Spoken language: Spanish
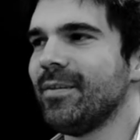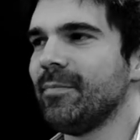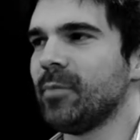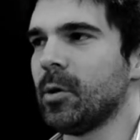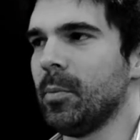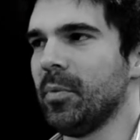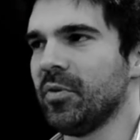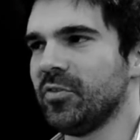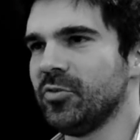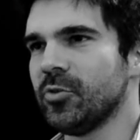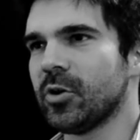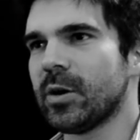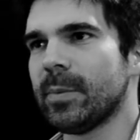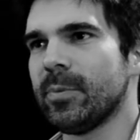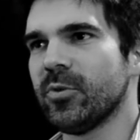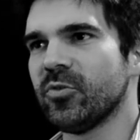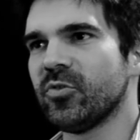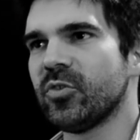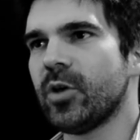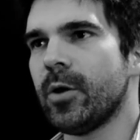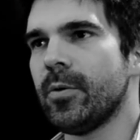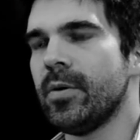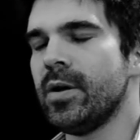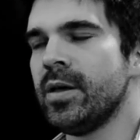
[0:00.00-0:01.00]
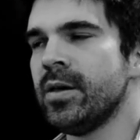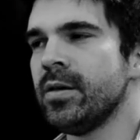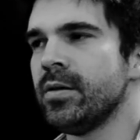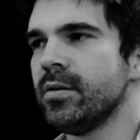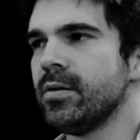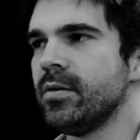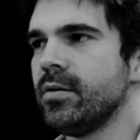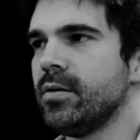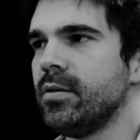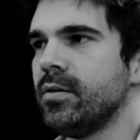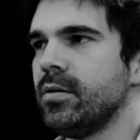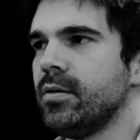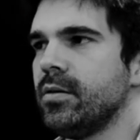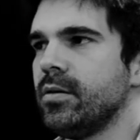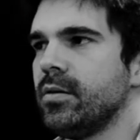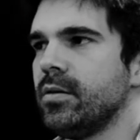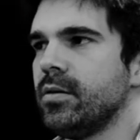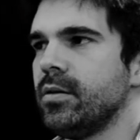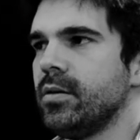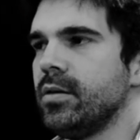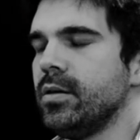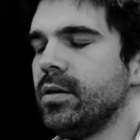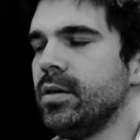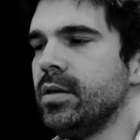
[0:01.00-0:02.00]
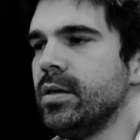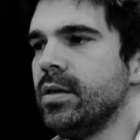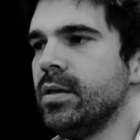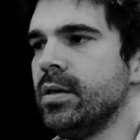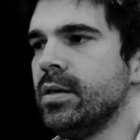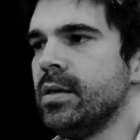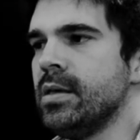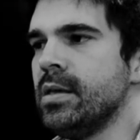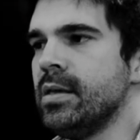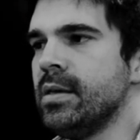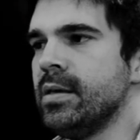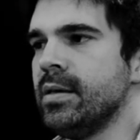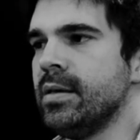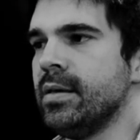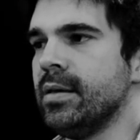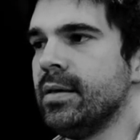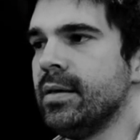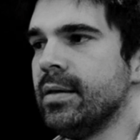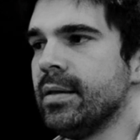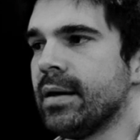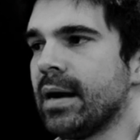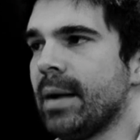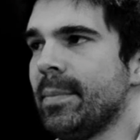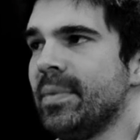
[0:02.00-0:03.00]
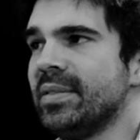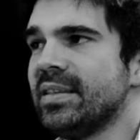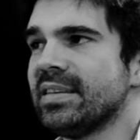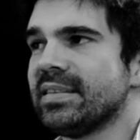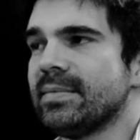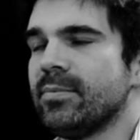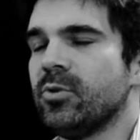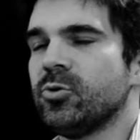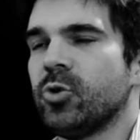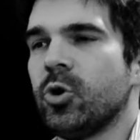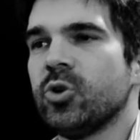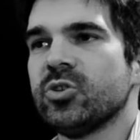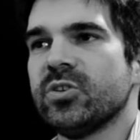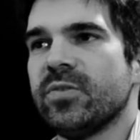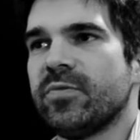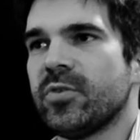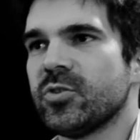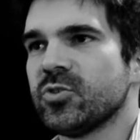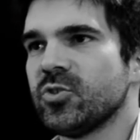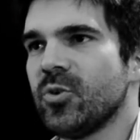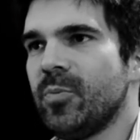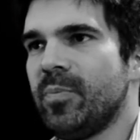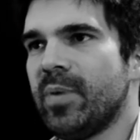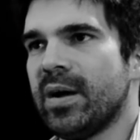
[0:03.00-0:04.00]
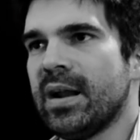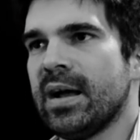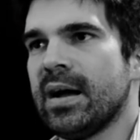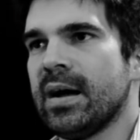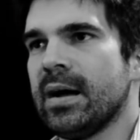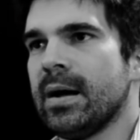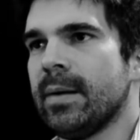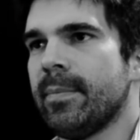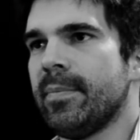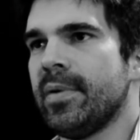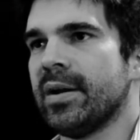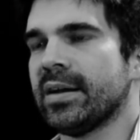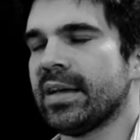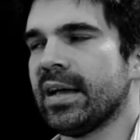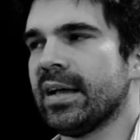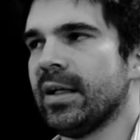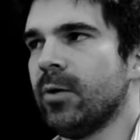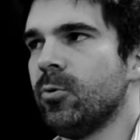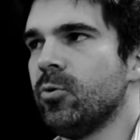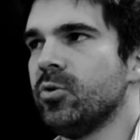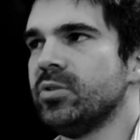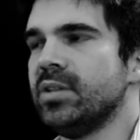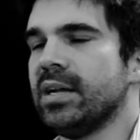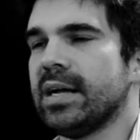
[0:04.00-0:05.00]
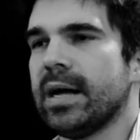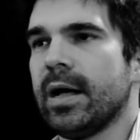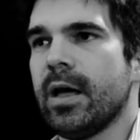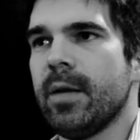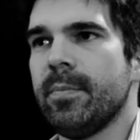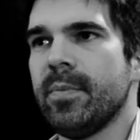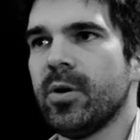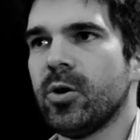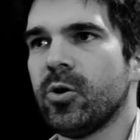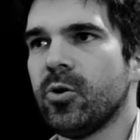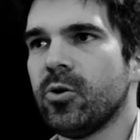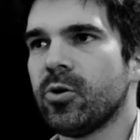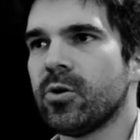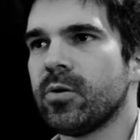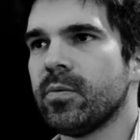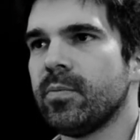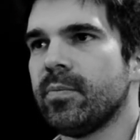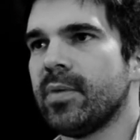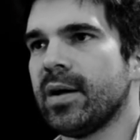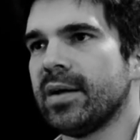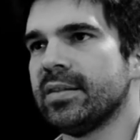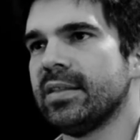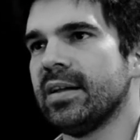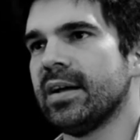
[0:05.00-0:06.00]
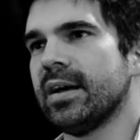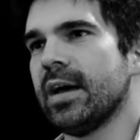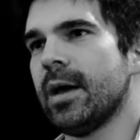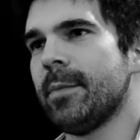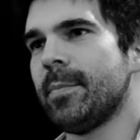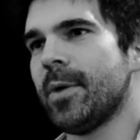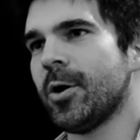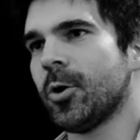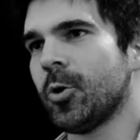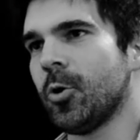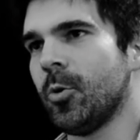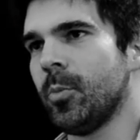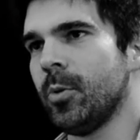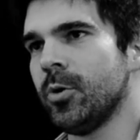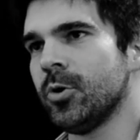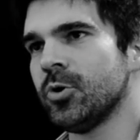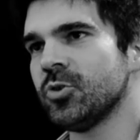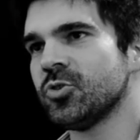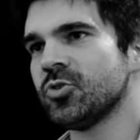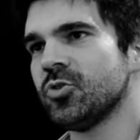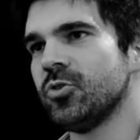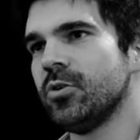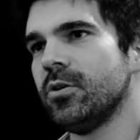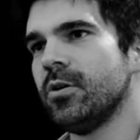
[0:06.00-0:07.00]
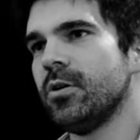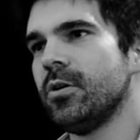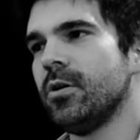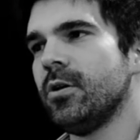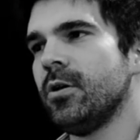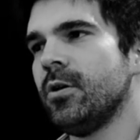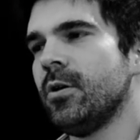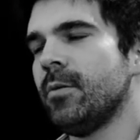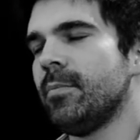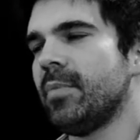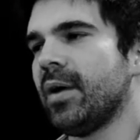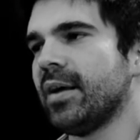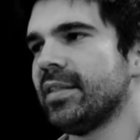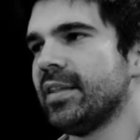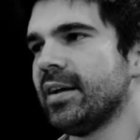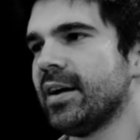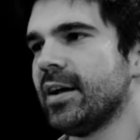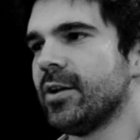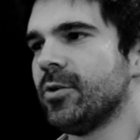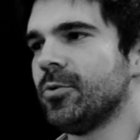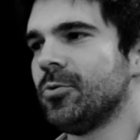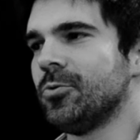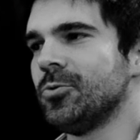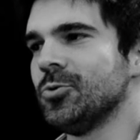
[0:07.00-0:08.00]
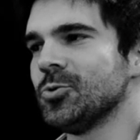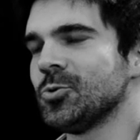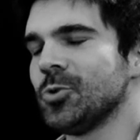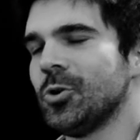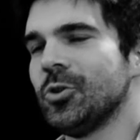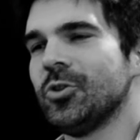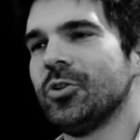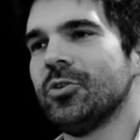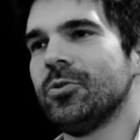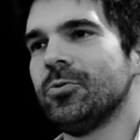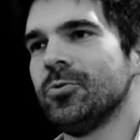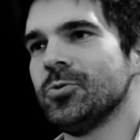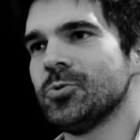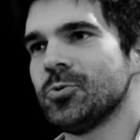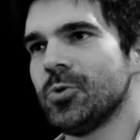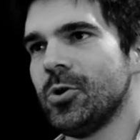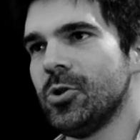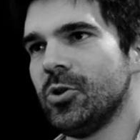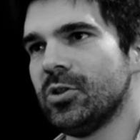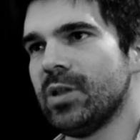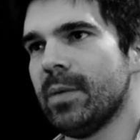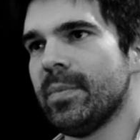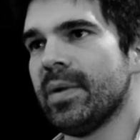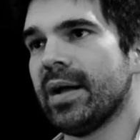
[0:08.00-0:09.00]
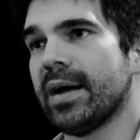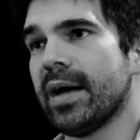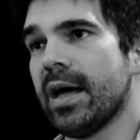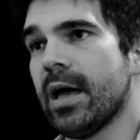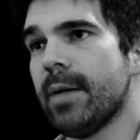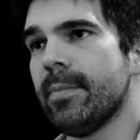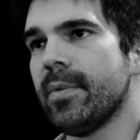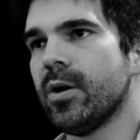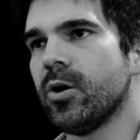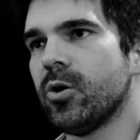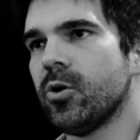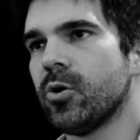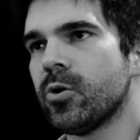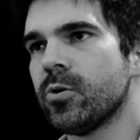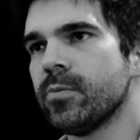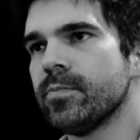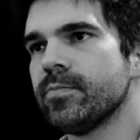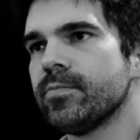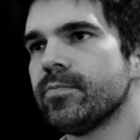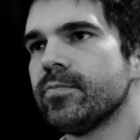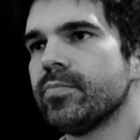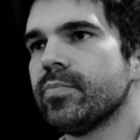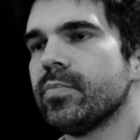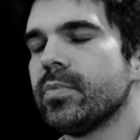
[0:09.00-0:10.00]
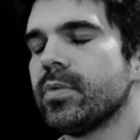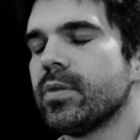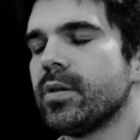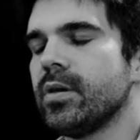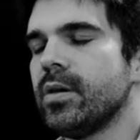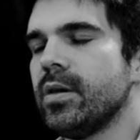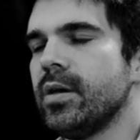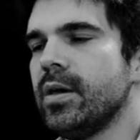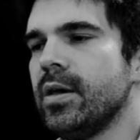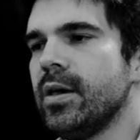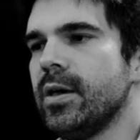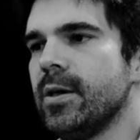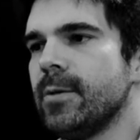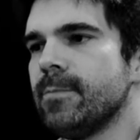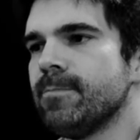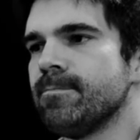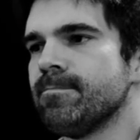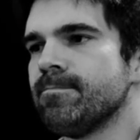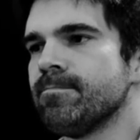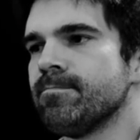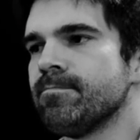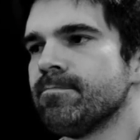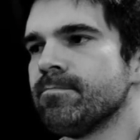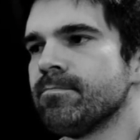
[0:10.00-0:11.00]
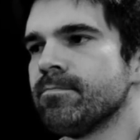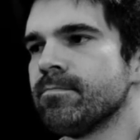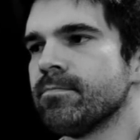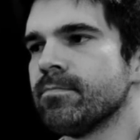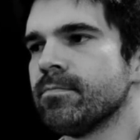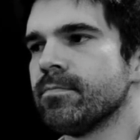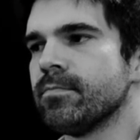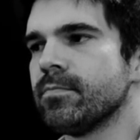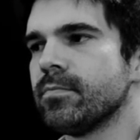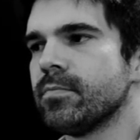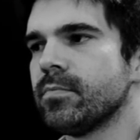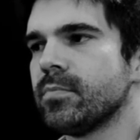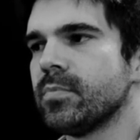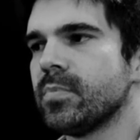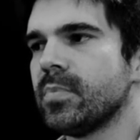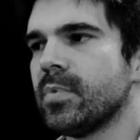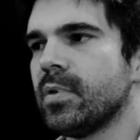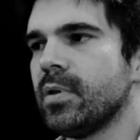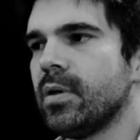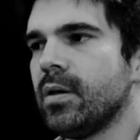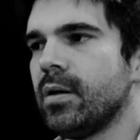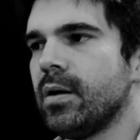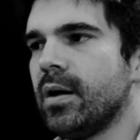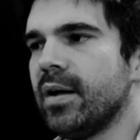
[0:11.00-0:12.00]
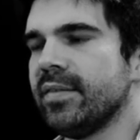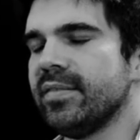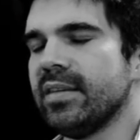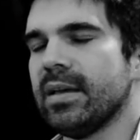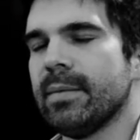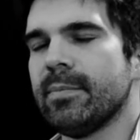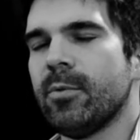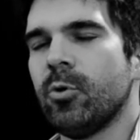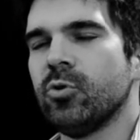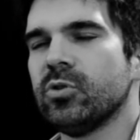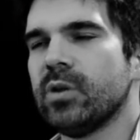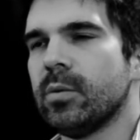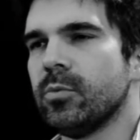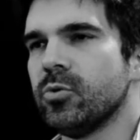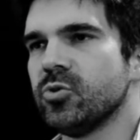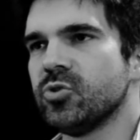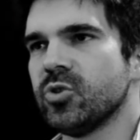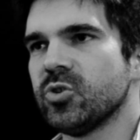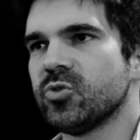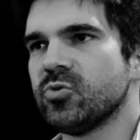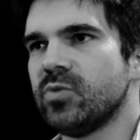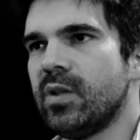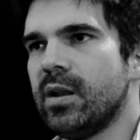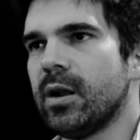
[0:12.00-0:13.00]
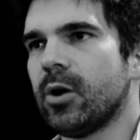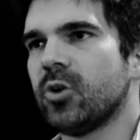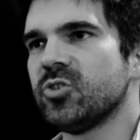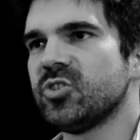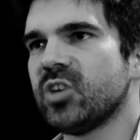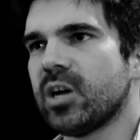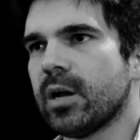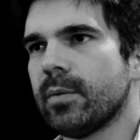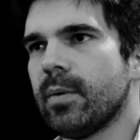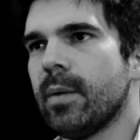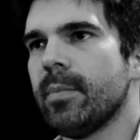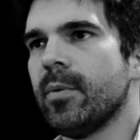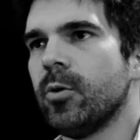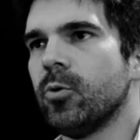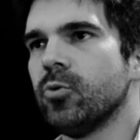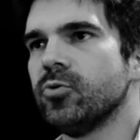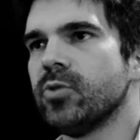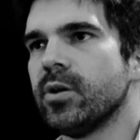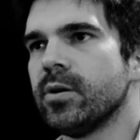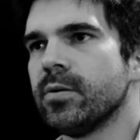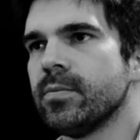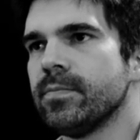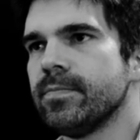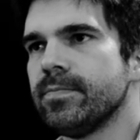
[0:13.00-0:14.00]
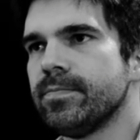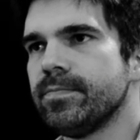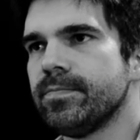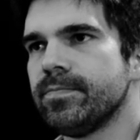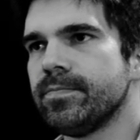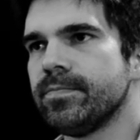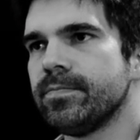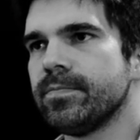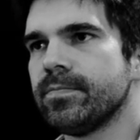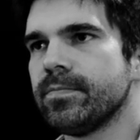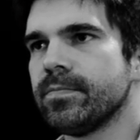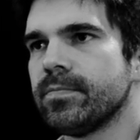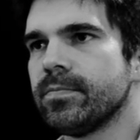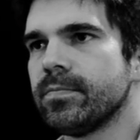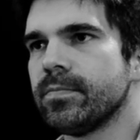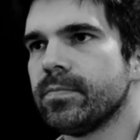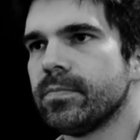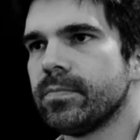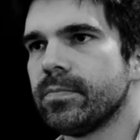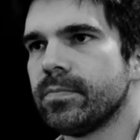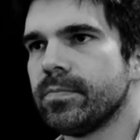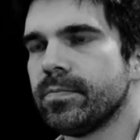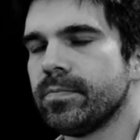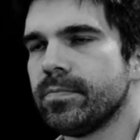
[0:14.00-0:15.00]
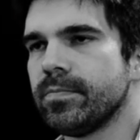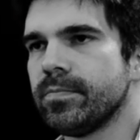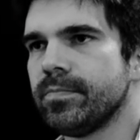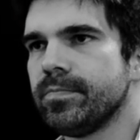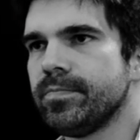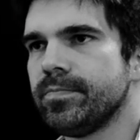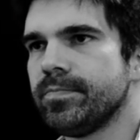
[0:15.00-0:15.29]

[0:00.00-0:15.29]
Pero me siento responsable y realmente hacemos todos los esfuerzos para, para, que cada uno esté cada vez mejor, para que estén cada vez más cómodos, para que tengan un sueldo, un sueldo también cada vez mejor. Em, así que me gusta mucho, es una de las cosas que más me gustan.